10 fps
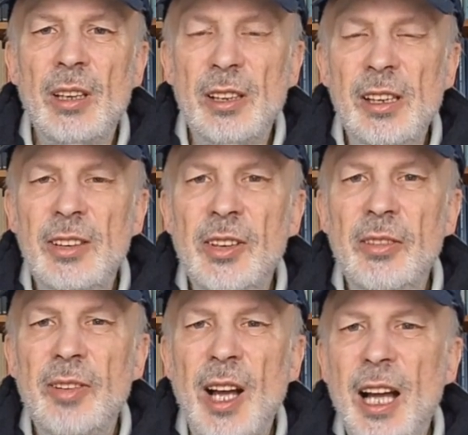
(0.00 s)

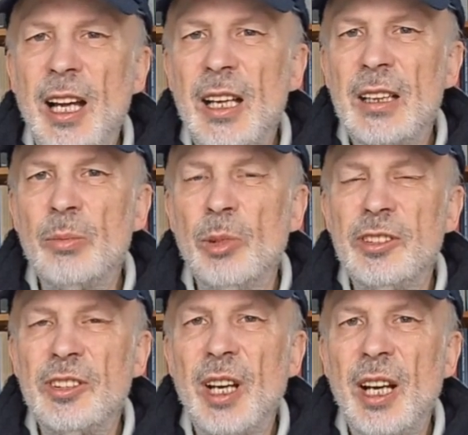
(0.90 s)
Diese Wahrheit
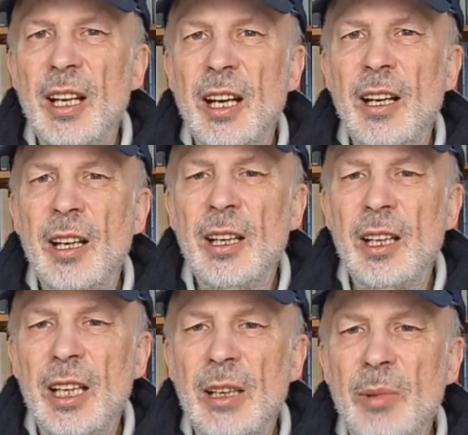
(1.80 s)
muss daher
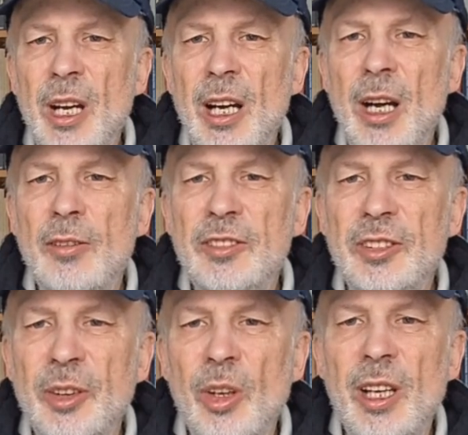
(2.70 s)
immer aufs
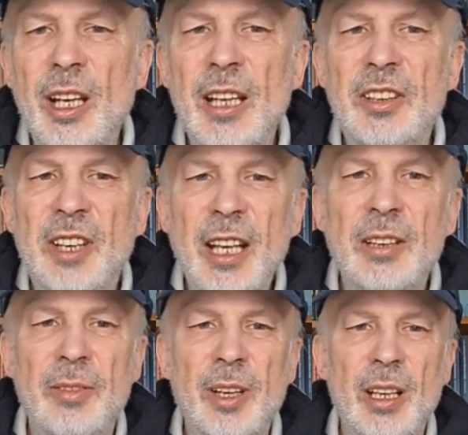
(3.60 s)
neue
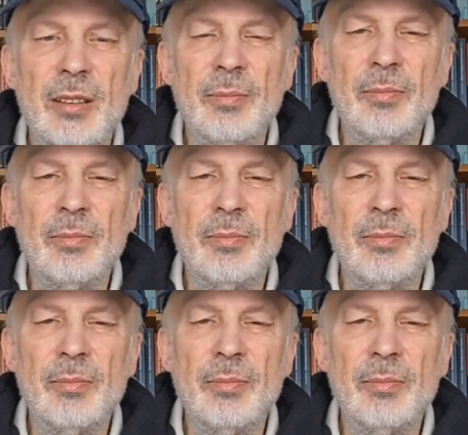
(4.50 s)
entdeckt werden.